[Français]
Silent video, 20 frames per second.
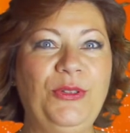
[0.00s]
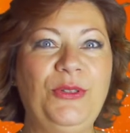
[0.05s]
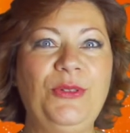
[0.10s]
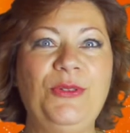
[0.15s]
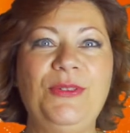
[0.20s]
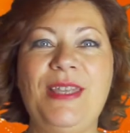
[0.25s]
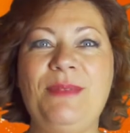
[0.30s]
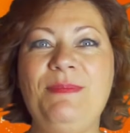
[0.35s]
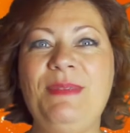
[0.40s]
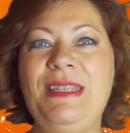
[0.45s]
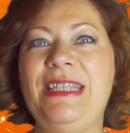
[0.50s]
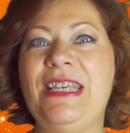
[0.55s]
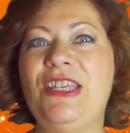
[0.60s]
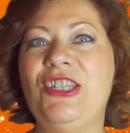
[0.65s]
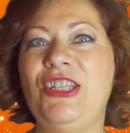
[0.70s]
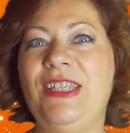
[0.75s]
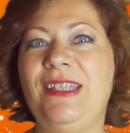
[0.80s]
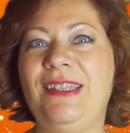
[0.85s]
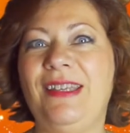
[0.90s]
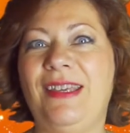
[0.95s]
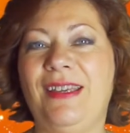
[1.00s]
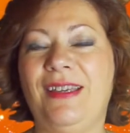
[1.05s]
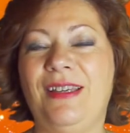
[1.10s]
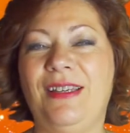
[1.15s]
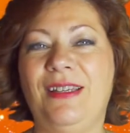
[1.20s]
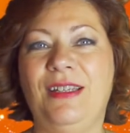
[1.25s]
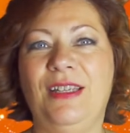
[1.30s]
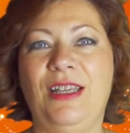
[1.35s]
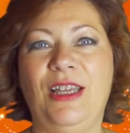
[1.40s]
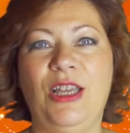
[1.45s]
de nos amis
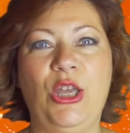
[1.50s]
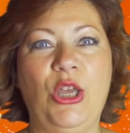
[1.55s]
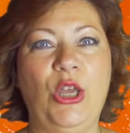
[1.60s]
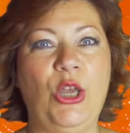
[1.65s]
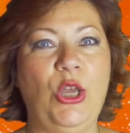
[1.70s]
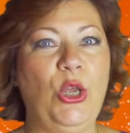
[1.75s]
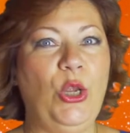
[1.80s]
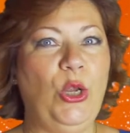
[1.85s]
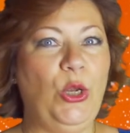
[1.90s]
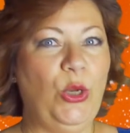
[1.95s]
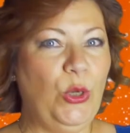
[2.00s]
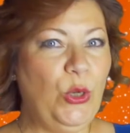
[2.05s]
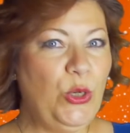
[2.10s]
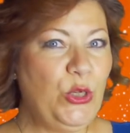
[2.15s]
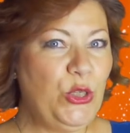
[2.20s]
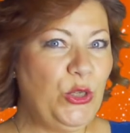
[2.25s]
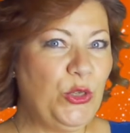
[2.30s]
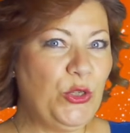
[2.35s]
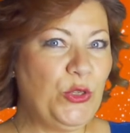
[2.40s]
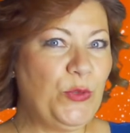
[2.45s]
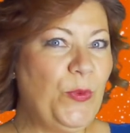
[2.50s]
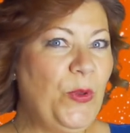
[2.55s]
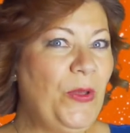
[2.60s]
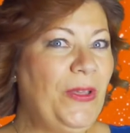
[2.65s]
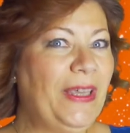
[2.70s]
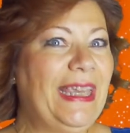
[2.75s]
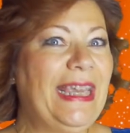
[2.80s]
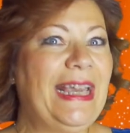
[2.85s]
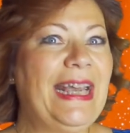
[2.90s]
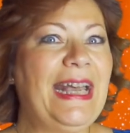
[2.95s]
sagittaires. Le
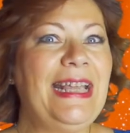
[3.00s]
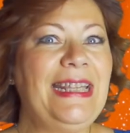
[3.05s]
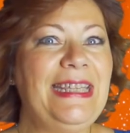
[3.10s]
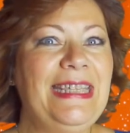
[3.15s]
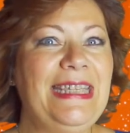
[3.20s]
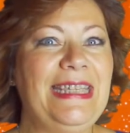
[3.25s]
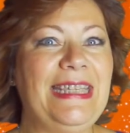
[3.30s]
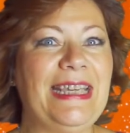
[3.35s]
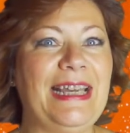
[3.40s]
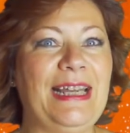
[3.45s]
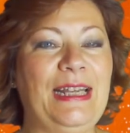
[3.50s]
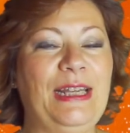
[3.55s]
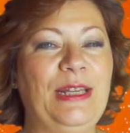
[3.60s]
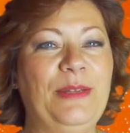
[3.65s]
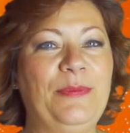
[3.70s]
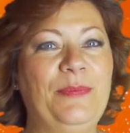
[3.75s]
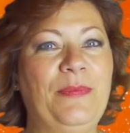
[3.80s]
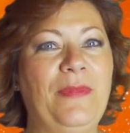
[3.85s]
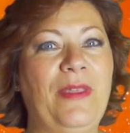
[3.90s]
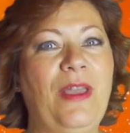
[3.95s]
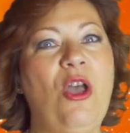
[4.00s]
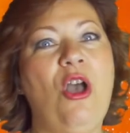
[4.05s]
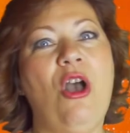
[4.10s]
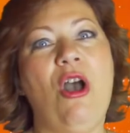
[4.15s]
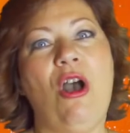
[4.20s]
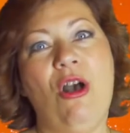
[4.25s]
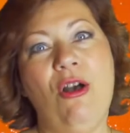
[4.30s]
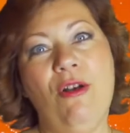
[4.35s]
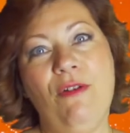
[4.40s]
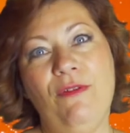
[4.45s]
changement est radical.
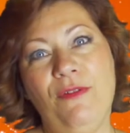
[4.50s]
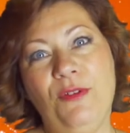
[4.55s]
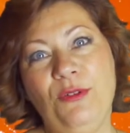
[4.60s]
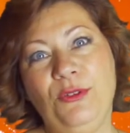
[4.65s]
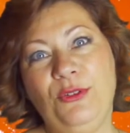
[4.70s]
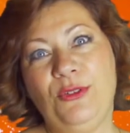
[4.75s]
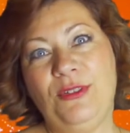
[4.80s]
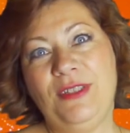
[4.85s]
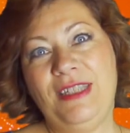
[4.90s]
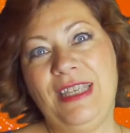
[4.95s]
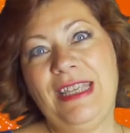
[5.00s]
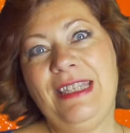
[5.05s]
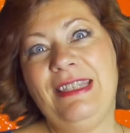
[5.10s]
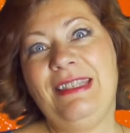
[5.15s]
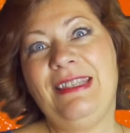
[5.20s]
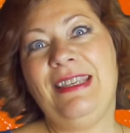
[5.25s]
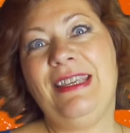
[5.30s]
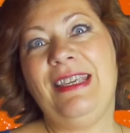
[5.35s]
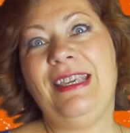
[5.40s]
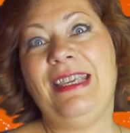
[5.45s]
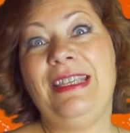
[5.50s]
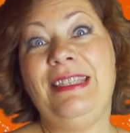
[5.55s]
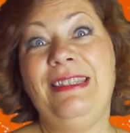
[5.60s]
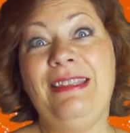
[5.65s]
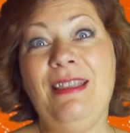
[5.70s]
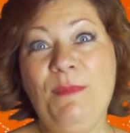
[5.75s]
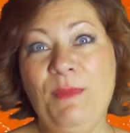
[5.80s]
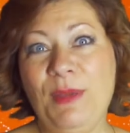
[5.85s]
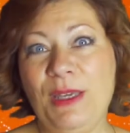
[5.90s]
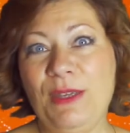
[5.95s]
Un vent de gaieté et
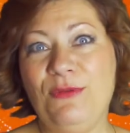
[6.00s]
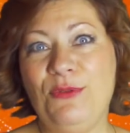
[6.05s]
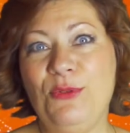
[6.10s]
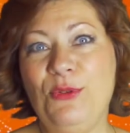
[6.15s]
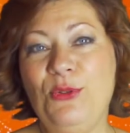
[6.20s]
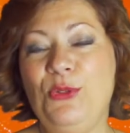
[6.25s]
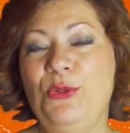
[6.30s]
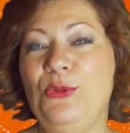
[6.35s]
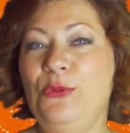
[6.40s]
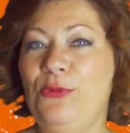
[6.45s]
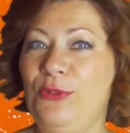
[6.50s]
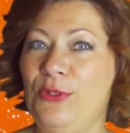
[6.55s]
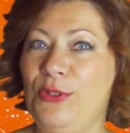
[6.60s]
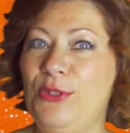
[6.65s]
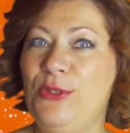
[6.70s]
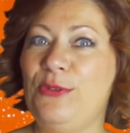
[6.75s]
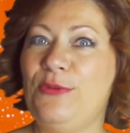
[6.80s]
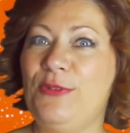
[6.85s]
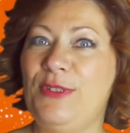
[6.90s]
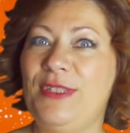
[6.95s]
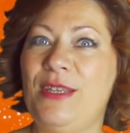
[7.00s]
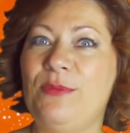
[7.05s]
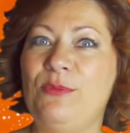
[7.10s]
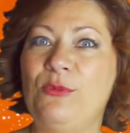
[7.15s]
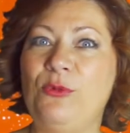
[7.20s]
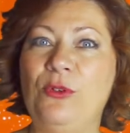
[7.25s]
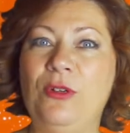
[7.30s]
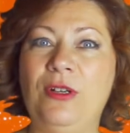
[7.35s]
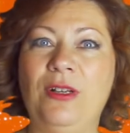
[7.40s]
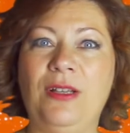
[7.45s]
d'imprévu souffle sur vos
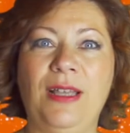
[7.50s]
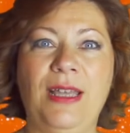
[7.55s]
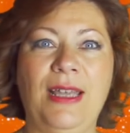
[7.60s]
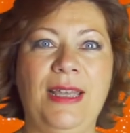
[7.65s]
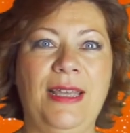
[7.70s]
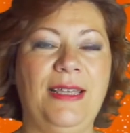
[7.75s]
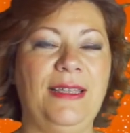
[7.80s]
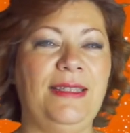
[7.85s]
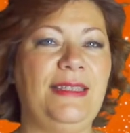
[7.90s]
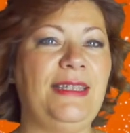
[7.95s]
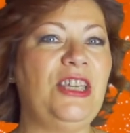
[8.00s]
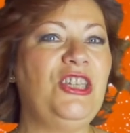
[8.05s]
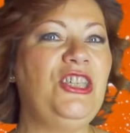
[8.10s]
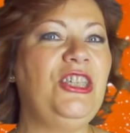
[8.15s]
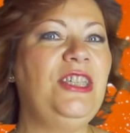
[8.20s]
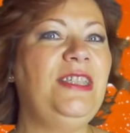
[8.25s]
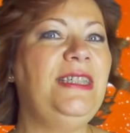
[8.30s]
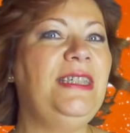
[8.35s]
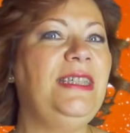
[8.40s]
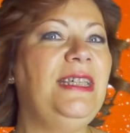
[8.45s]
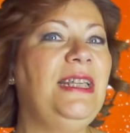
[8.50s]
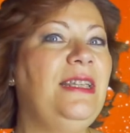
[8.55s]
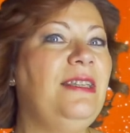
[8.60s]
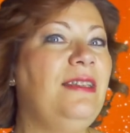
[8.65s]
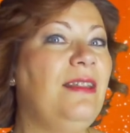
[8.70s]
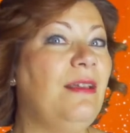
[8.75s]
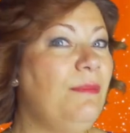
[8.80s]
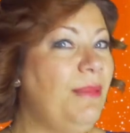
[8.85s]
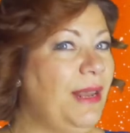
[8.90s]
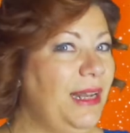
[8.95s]
amours. S'agit-il
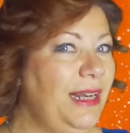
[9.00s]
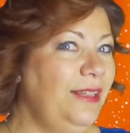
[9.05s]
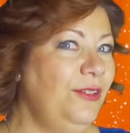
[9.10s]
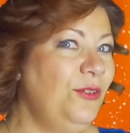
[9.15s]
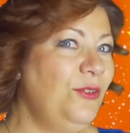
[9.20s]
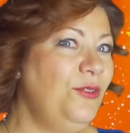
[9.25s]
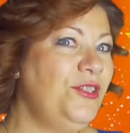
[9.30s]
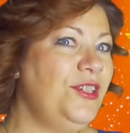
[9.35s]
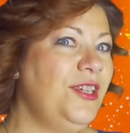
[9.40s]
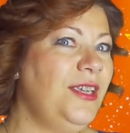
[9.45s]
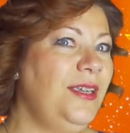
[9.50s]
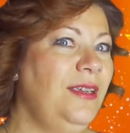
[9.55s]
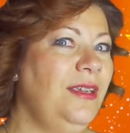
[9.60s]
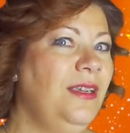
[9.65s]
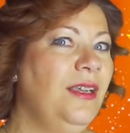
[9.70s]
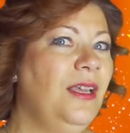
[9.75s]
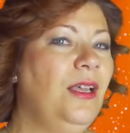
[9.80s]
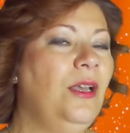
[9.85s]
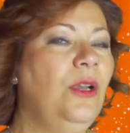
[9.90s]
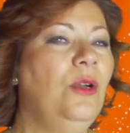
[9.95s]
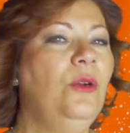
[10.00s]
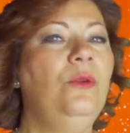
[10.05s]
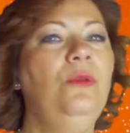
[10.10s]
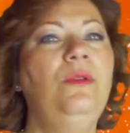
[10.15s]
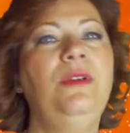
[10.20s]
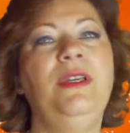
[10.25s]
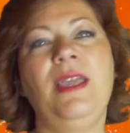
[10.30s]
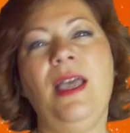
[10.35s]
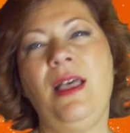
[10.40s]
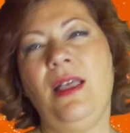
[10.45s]
d'un bal étranger ou
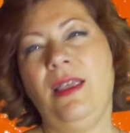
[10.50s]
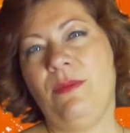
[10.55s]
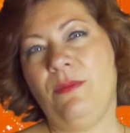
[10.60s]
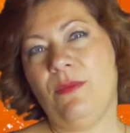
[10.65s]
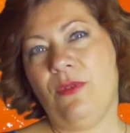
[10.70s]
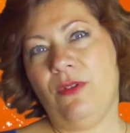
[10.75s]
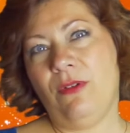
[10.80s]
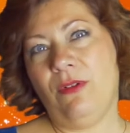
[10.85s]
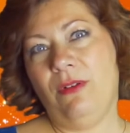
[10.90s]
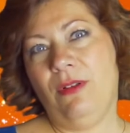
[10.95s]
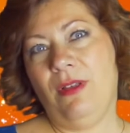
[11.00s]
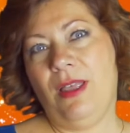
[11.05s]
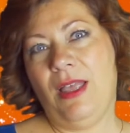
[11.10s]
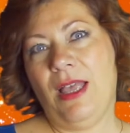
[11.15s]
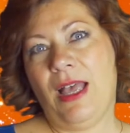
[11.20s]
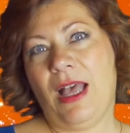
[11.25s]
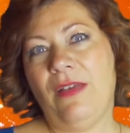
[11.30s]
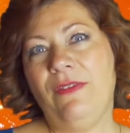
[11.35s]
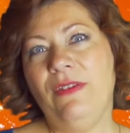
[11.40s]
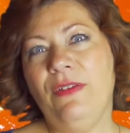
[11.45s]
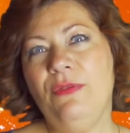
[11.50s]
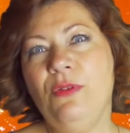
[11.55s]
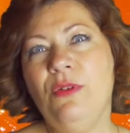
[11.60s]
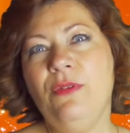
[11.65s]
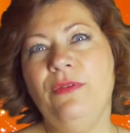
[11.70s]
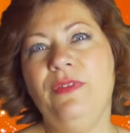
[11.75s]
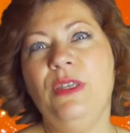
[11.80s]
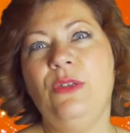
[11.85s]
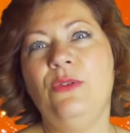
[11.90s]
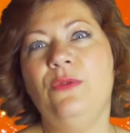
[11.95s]
carrément Avez-vous
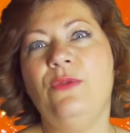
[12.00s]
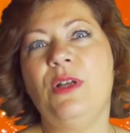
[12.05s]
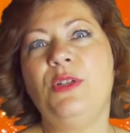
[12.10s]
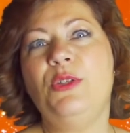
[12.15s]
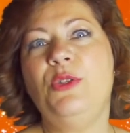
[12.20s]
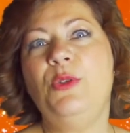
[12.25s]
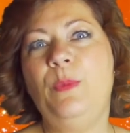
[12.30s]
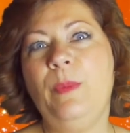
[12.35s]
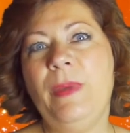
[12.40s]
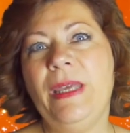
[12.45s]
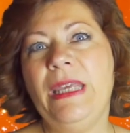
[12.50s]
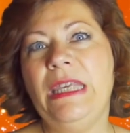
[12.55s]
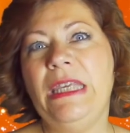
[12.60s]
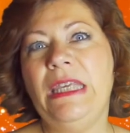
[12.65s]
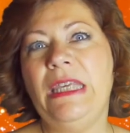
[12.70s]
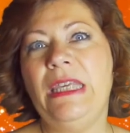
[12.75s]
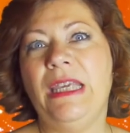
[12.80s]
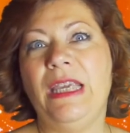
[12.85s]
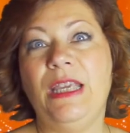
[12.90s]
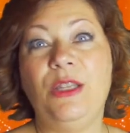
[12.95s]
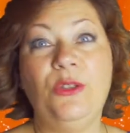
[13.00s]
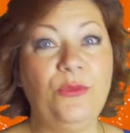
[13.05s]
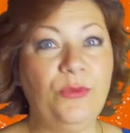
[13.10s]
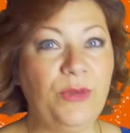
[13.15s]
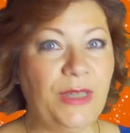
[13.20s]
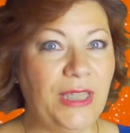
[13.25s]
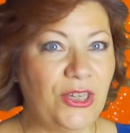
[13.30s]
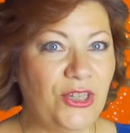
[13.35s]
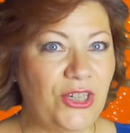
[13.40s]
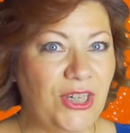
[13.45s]
envie de voir du pays et de
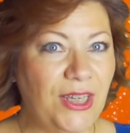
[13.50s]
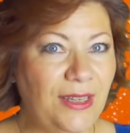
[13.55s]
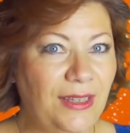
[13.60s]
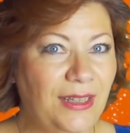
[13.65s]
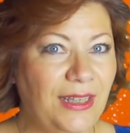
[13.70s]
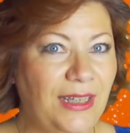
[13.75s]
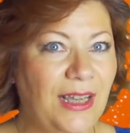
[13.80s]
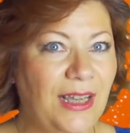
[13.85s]
voyager